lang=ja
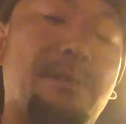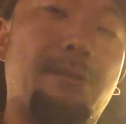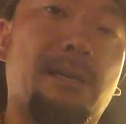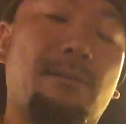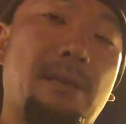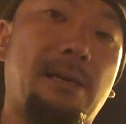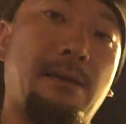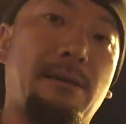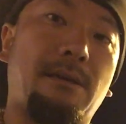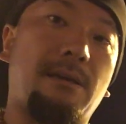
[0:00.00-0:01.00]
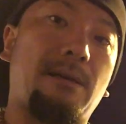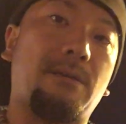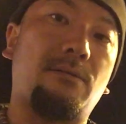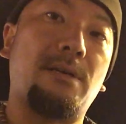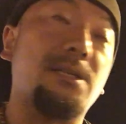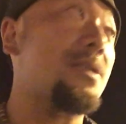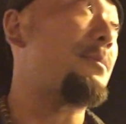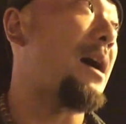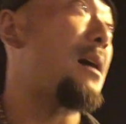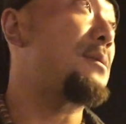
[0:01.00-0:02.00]
コにいるんだけどね、えー、こんな感じで
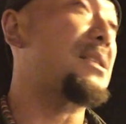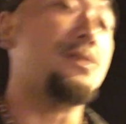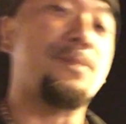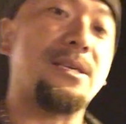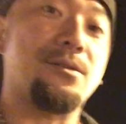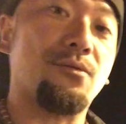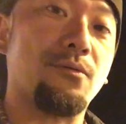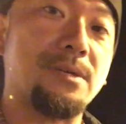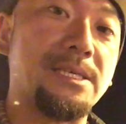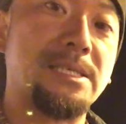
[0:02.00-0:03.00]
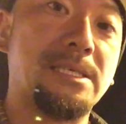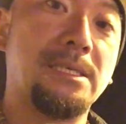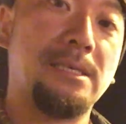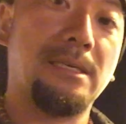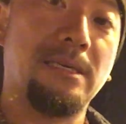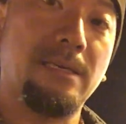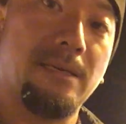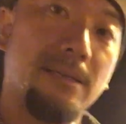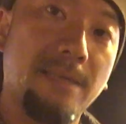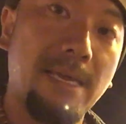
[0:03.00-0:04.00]
今アロア広場にいるところです
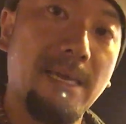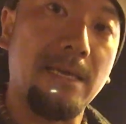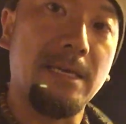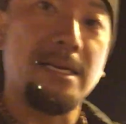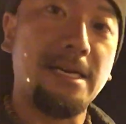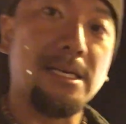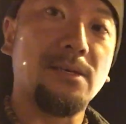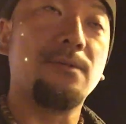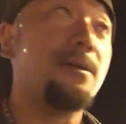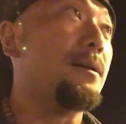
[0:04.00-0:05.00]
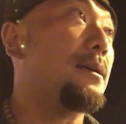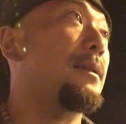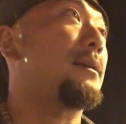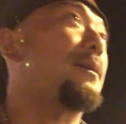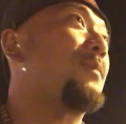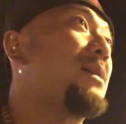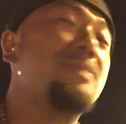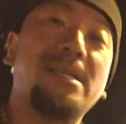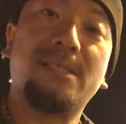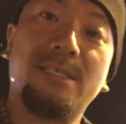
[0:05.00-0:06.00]
で、えその中でね、まあ、
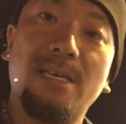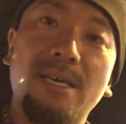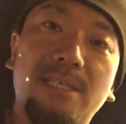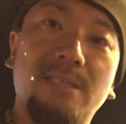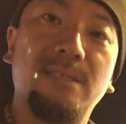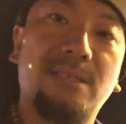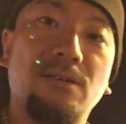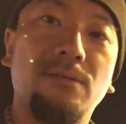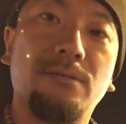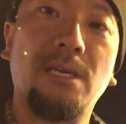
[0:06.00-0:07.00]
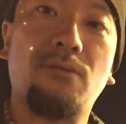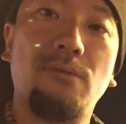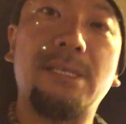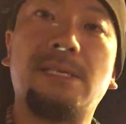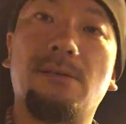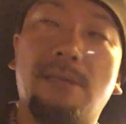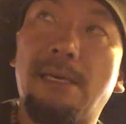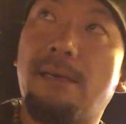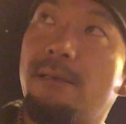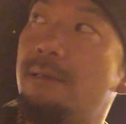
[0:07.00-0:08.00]
マッサージっていう結構多いですけどね
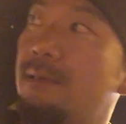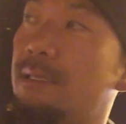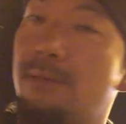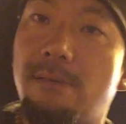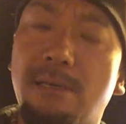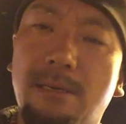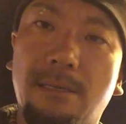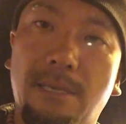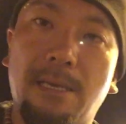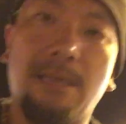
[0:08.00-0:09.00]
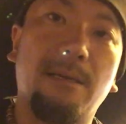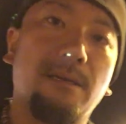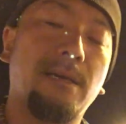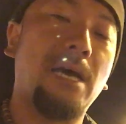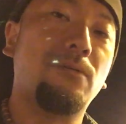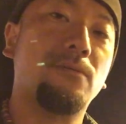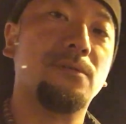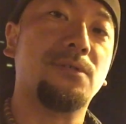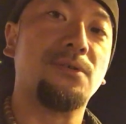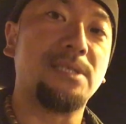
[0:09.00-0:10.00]
その中であの
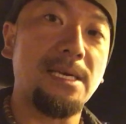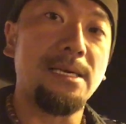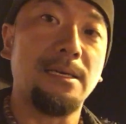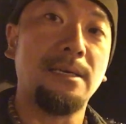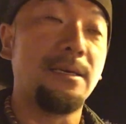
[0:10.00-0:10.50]
女性いわ